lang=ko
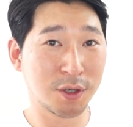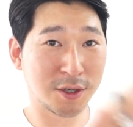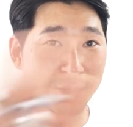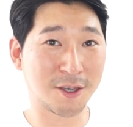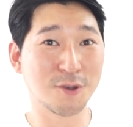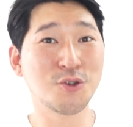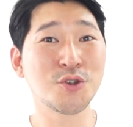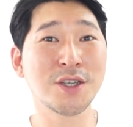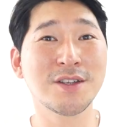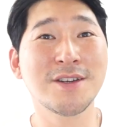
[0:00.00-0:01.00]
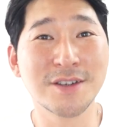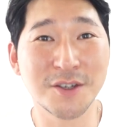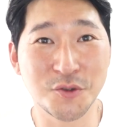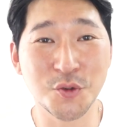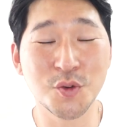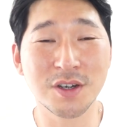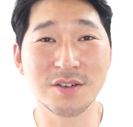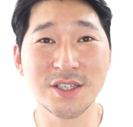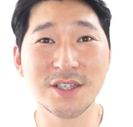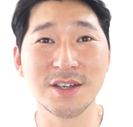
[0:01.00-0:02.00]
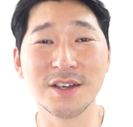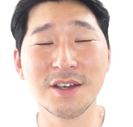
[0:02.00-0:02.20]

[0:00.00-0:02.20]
이렇게 연출해 드리는 게 중요한 거지